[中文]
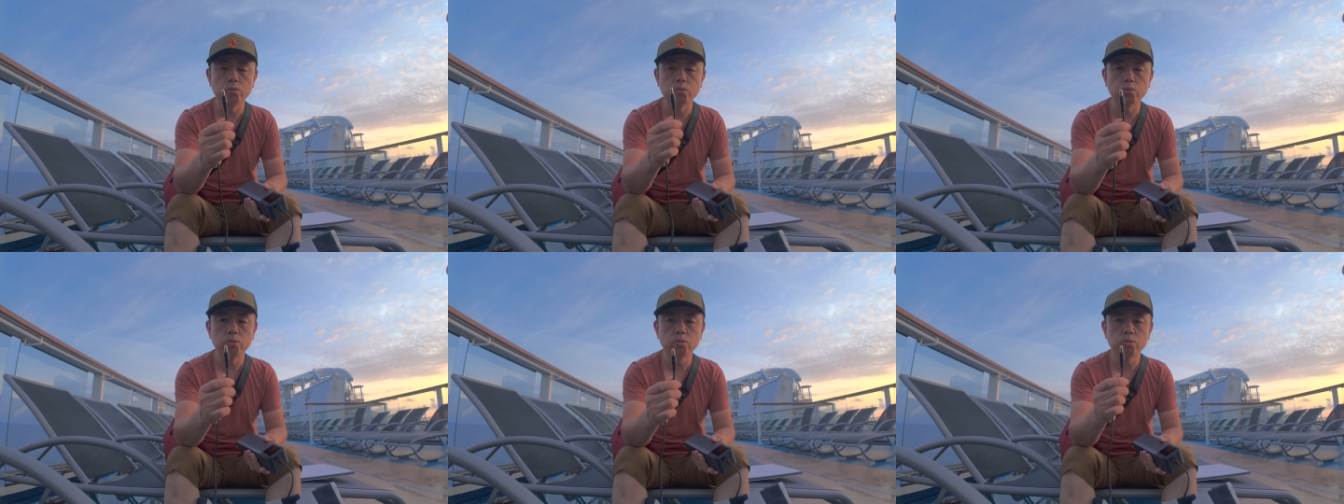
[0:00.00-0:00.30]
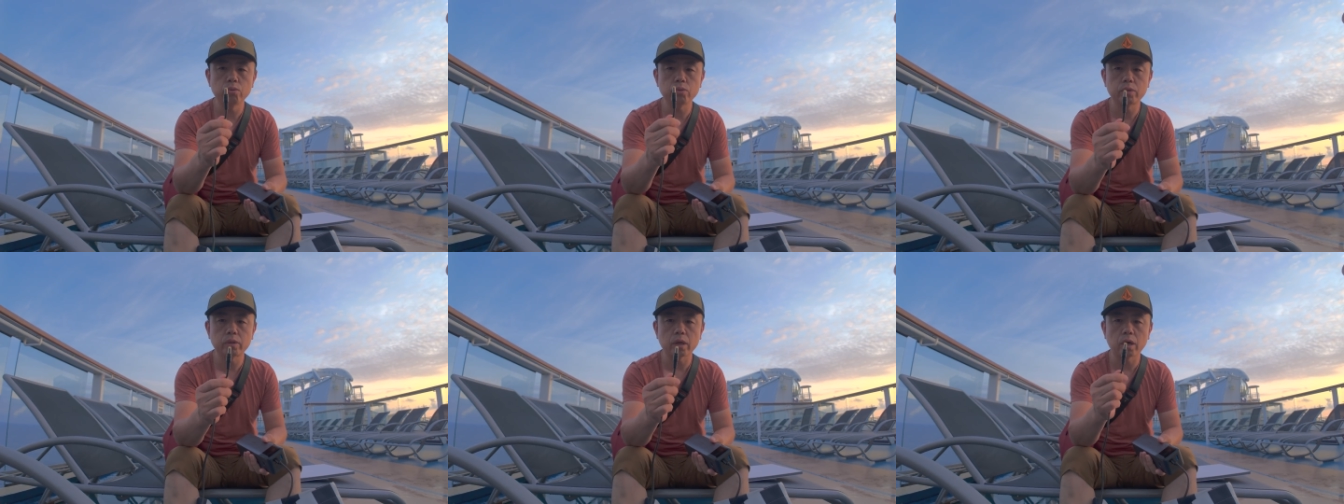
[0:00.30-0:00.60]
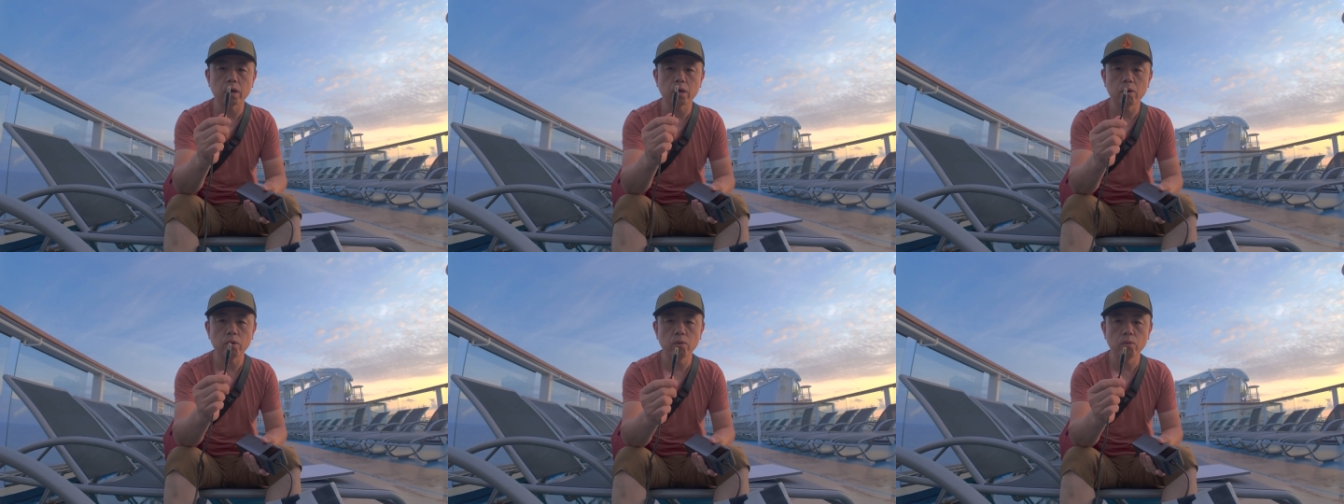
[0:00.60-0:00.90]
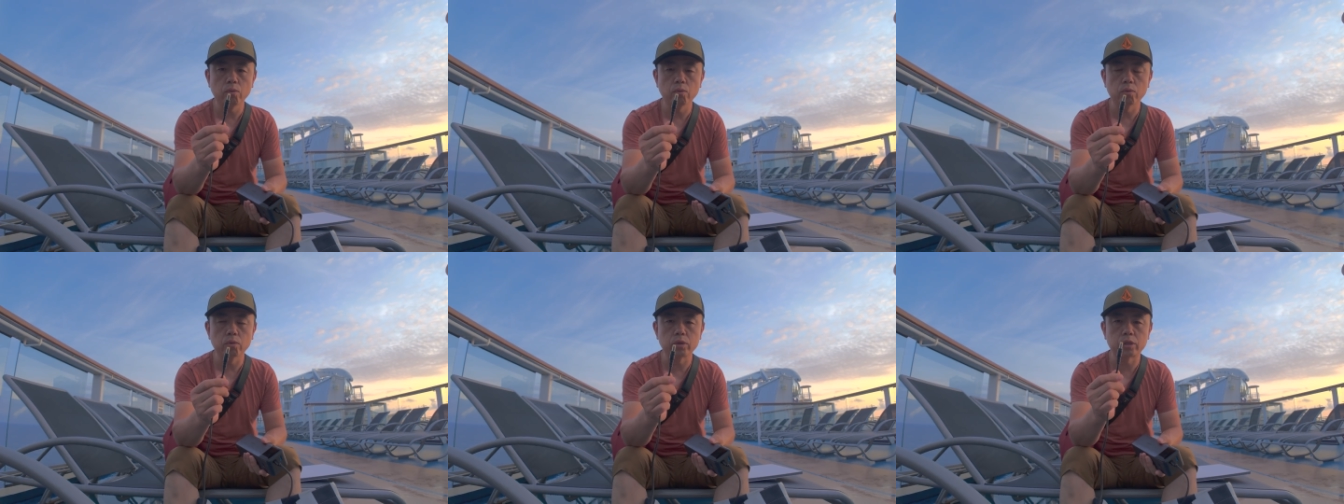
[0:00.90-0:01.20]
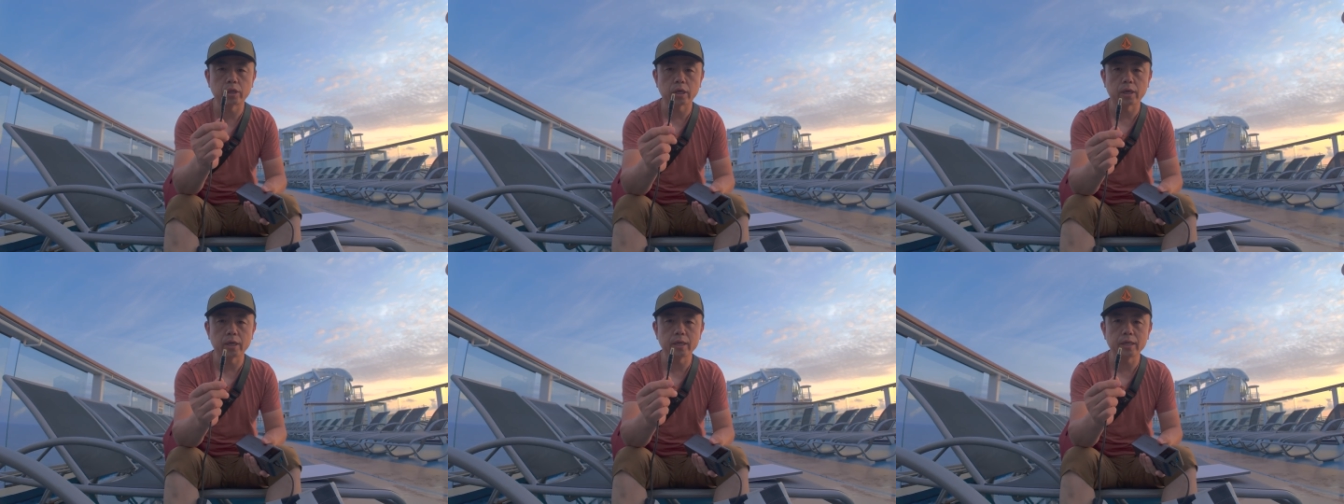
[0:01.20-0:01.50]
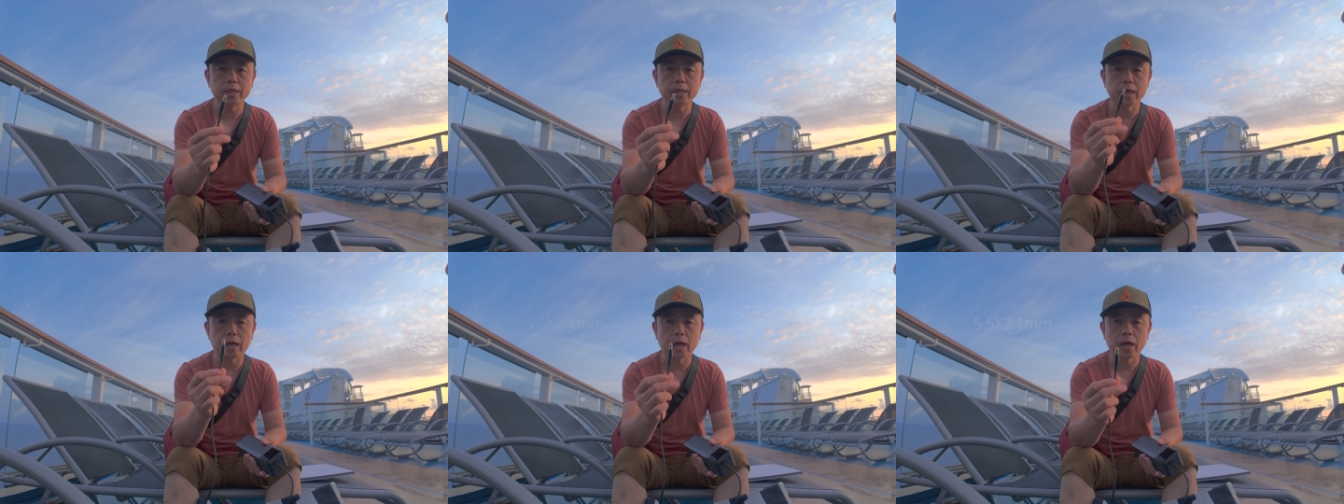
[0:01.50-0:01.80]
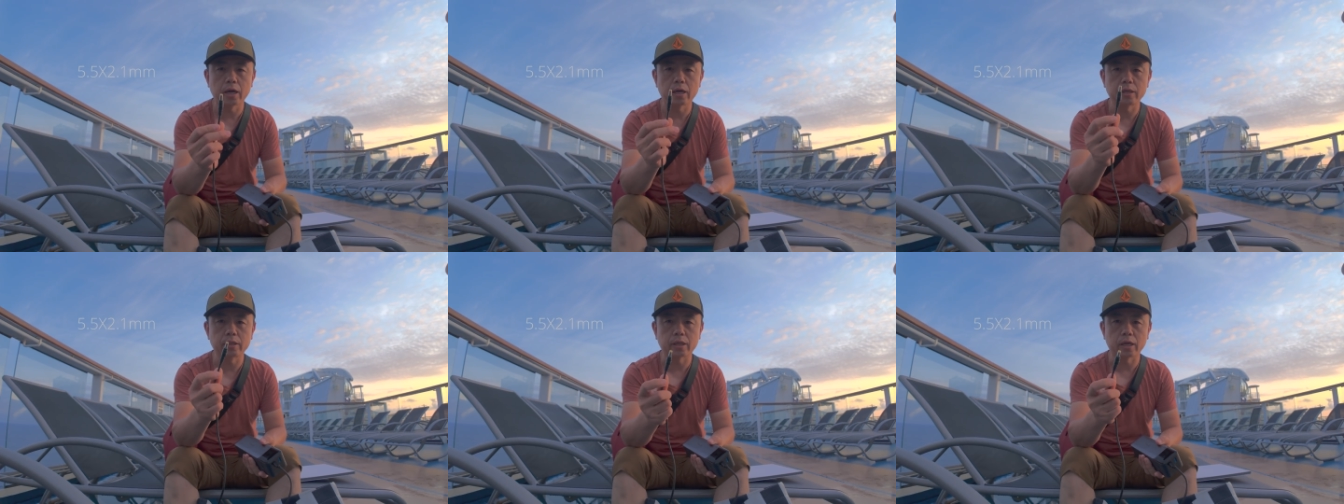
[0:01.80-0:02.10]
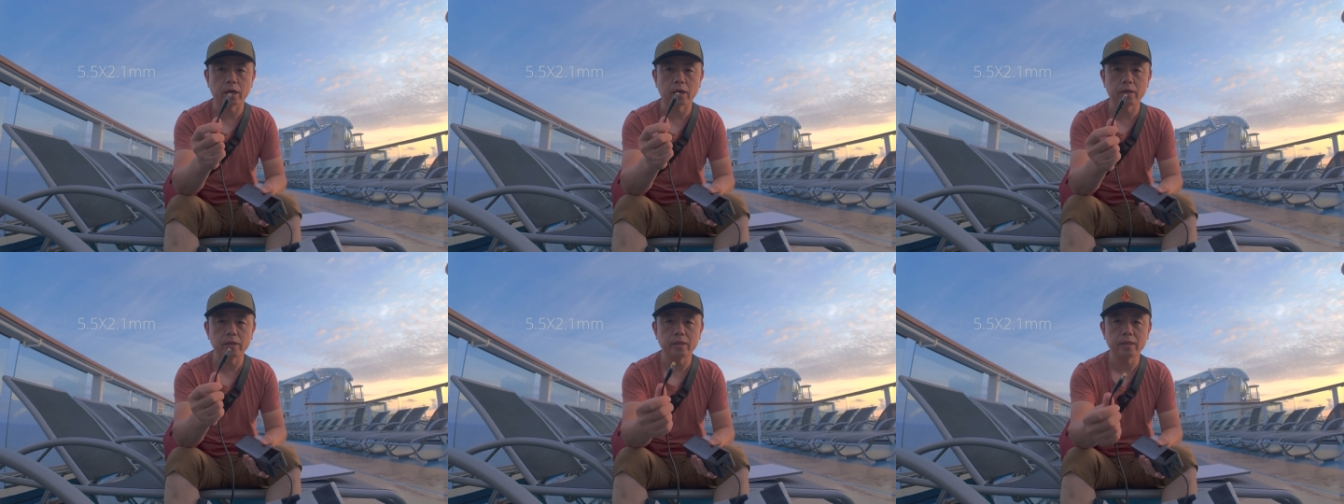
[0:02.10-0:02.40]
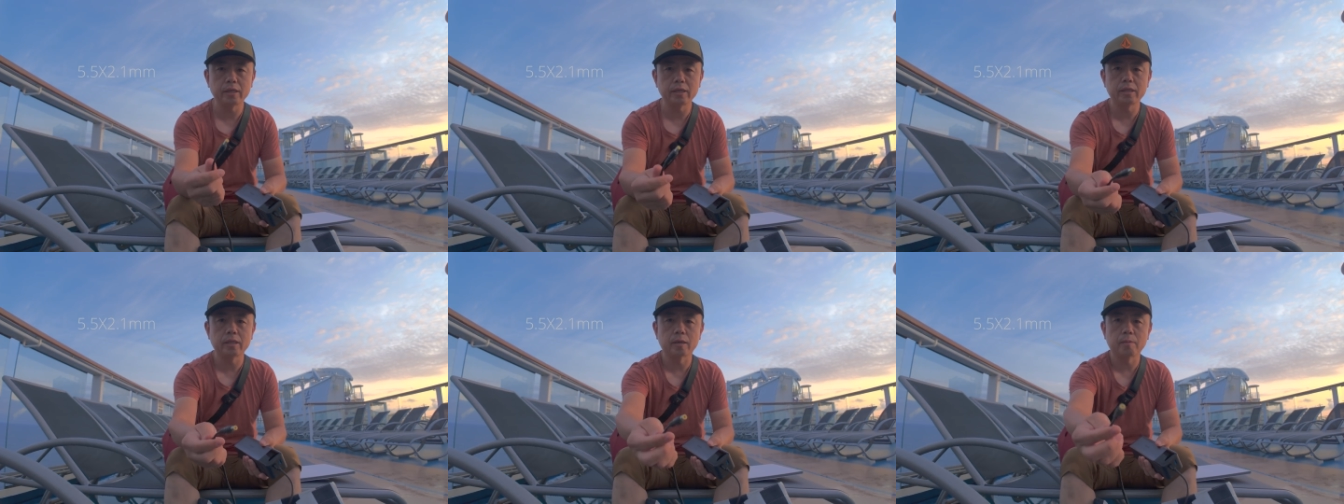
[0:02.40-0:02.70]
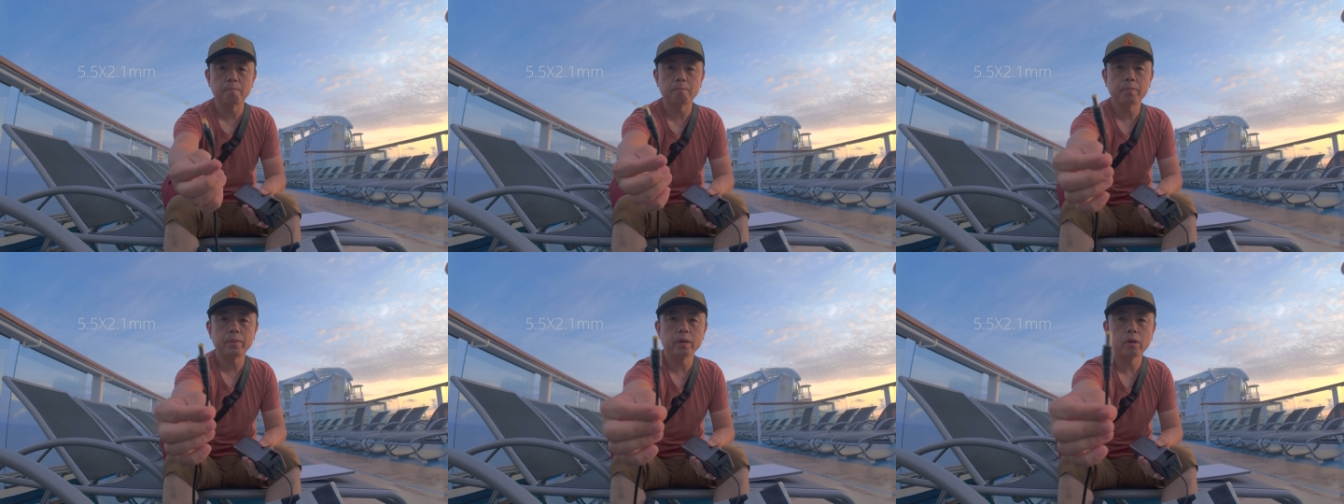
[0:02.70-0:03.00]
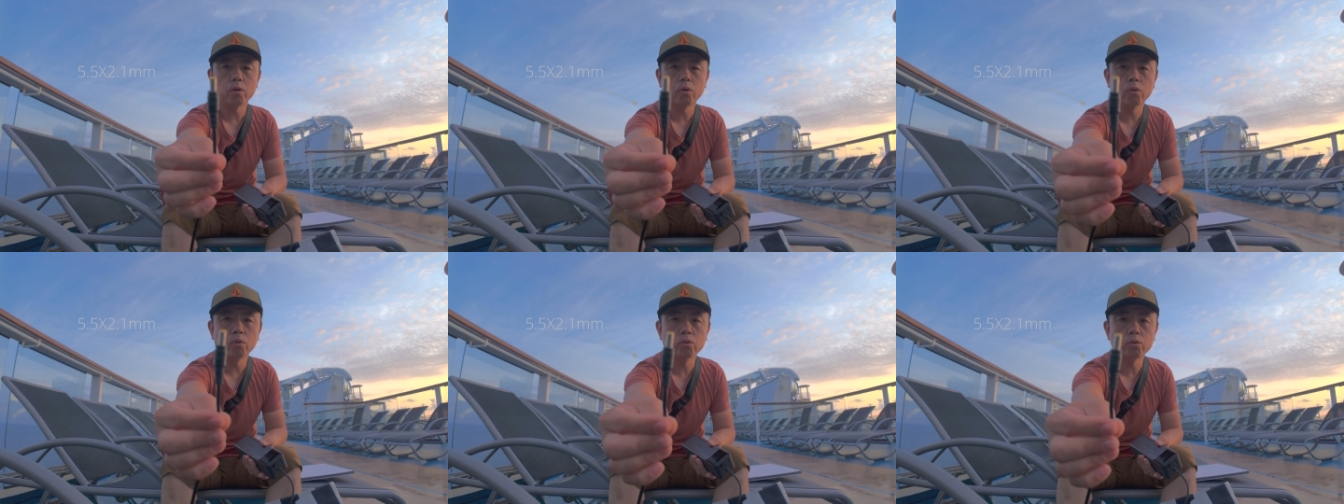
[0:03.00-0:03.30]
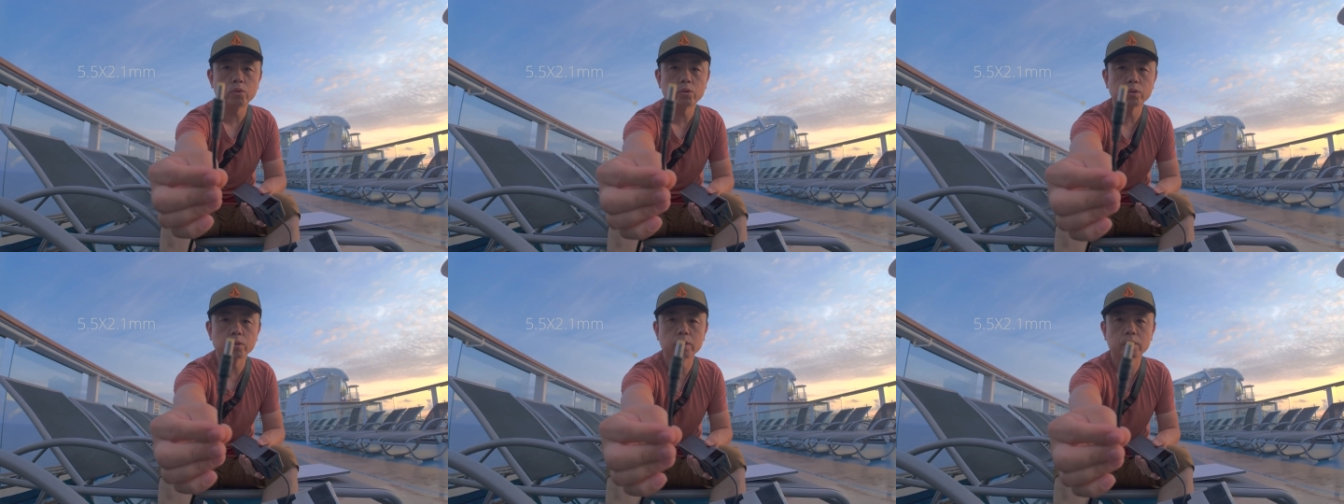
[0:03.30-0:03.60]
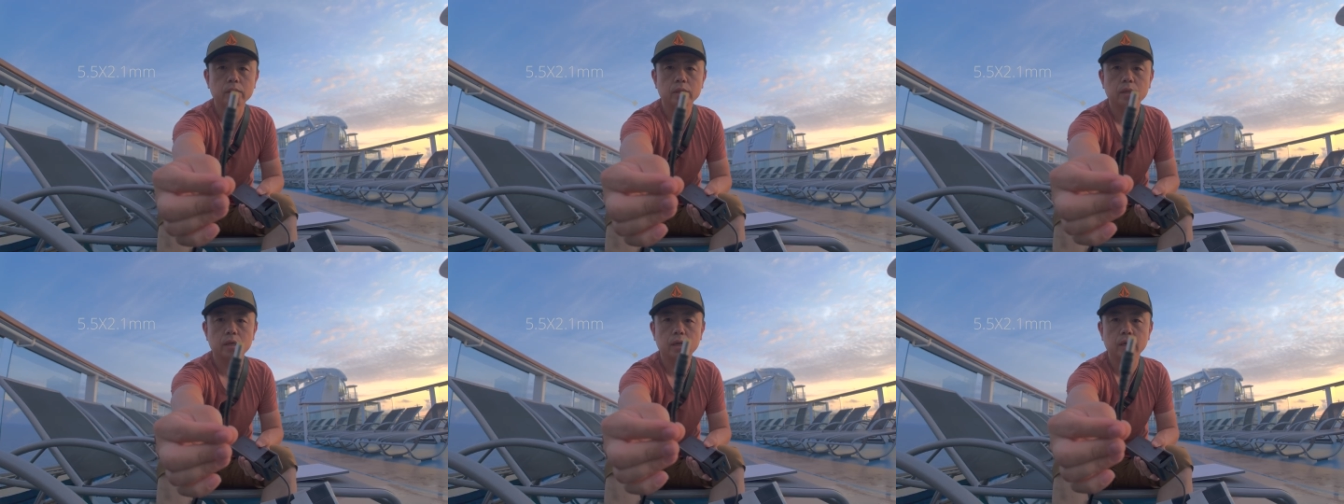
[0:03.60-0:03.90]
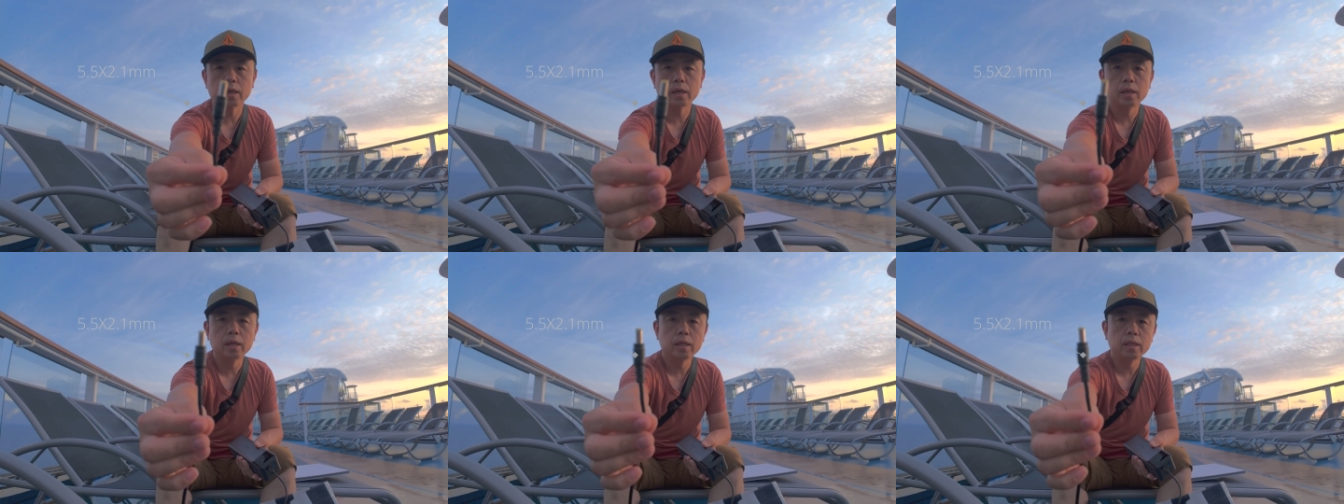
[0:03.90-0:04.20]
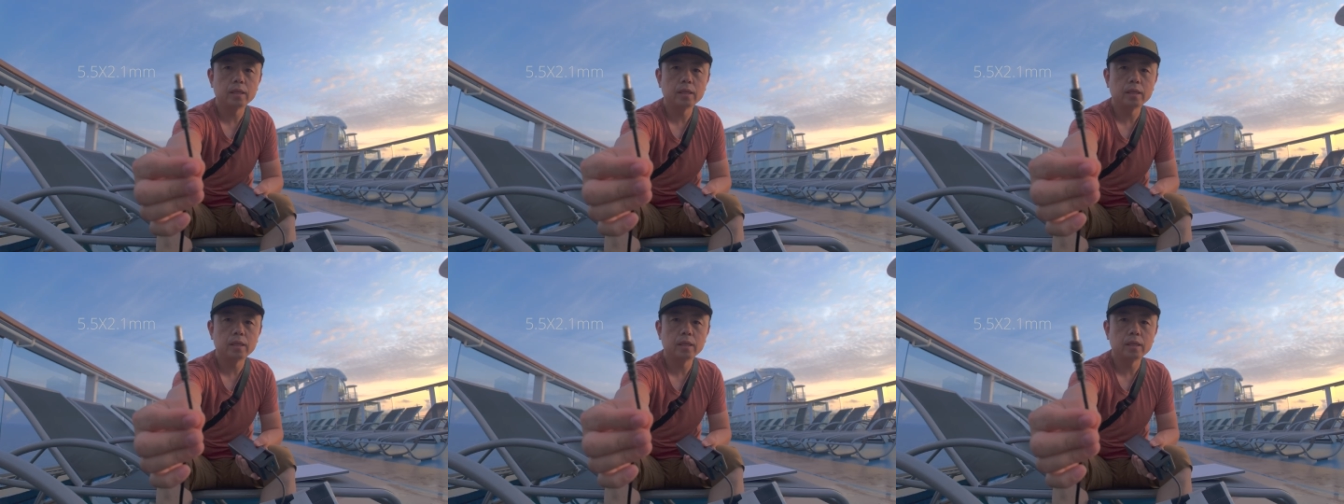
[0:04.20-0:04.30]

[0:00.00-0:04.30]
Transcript: 5.5×2.1的标准的